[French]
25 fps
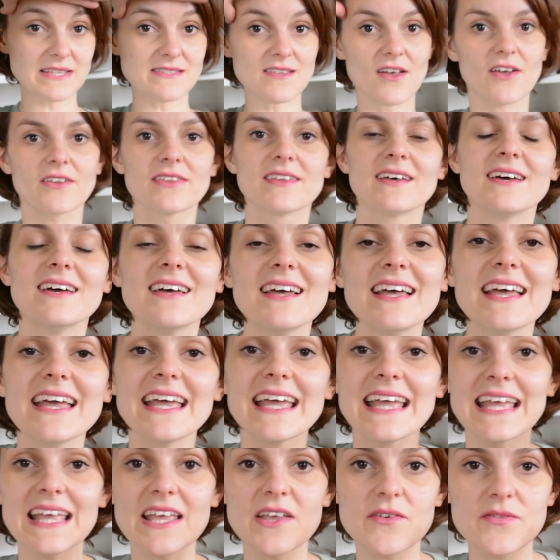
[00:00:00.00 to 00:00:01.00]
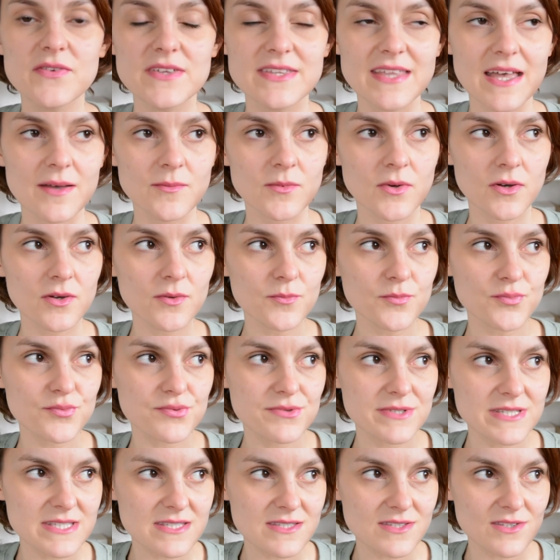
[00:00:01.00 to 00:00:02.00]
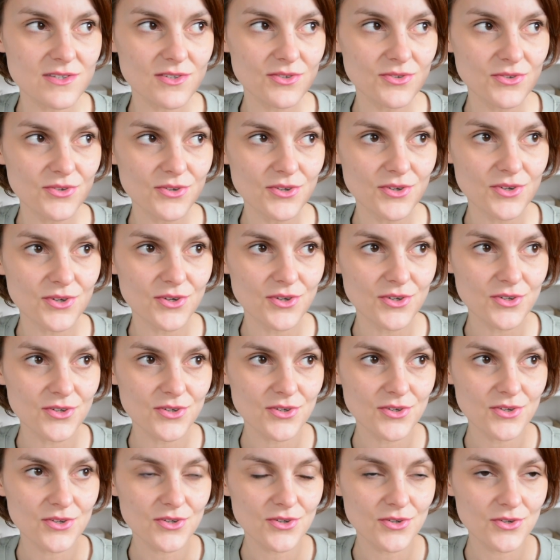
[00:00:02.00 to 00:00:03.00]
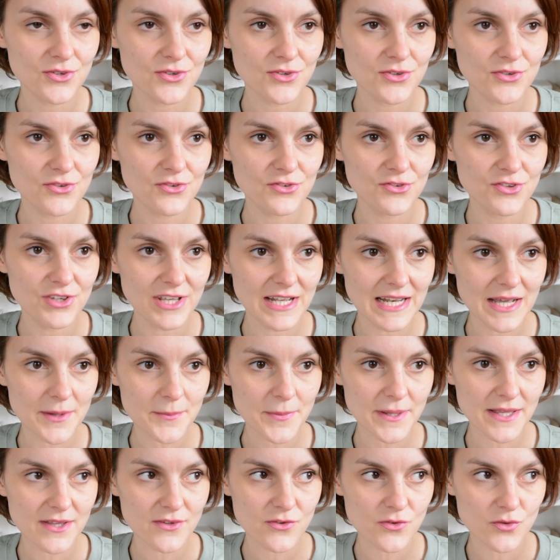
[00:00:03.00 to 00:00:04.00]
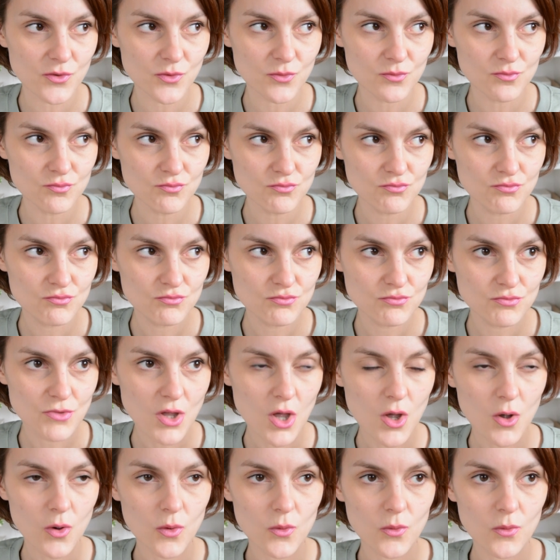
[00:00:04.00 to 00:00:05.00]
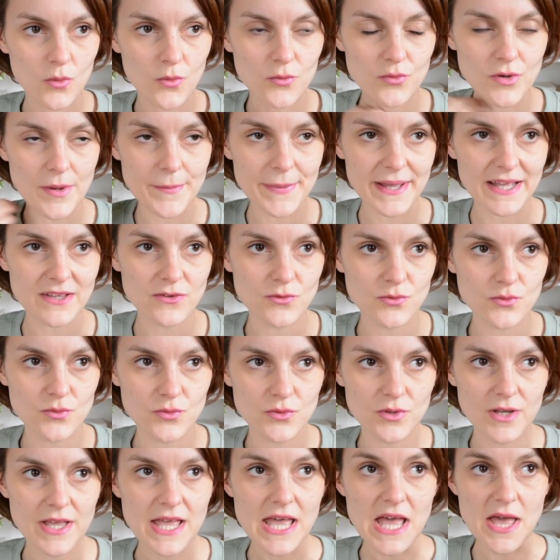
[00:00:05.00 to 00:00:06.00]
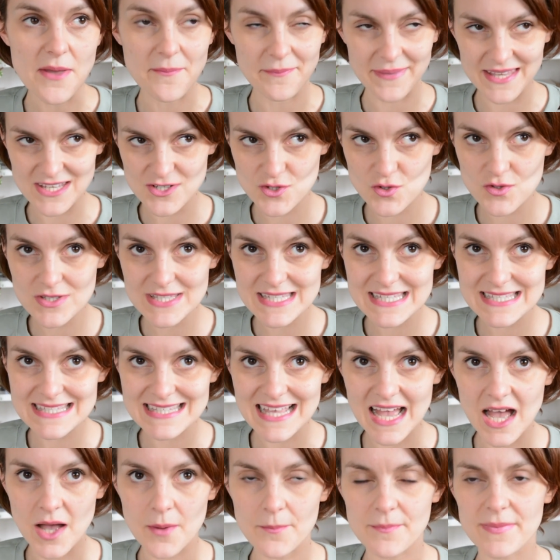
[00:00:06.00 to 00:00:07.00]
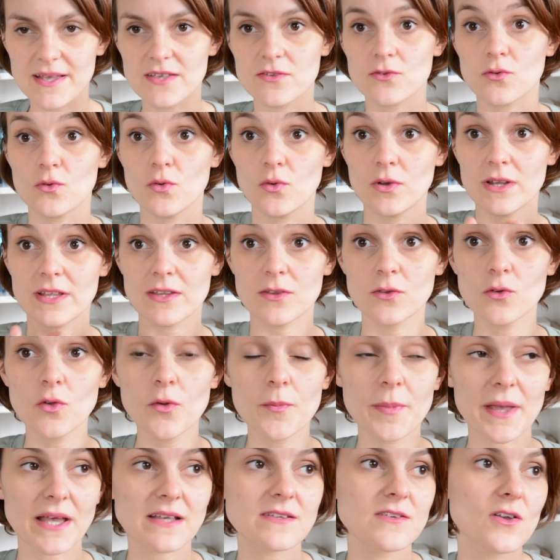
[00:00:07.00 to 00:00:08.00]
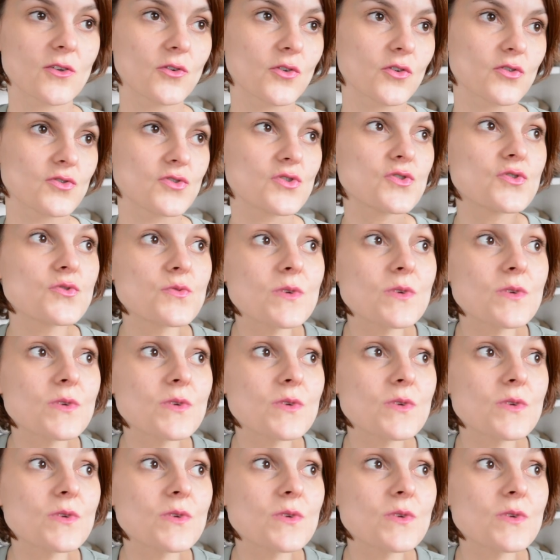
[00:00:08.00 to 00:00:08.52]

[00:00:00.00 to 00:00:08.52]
Personne. Évidemment, puisque euh, j'ai l'impression on le voit partout. Mais je dis ça parce que les deux personnes que je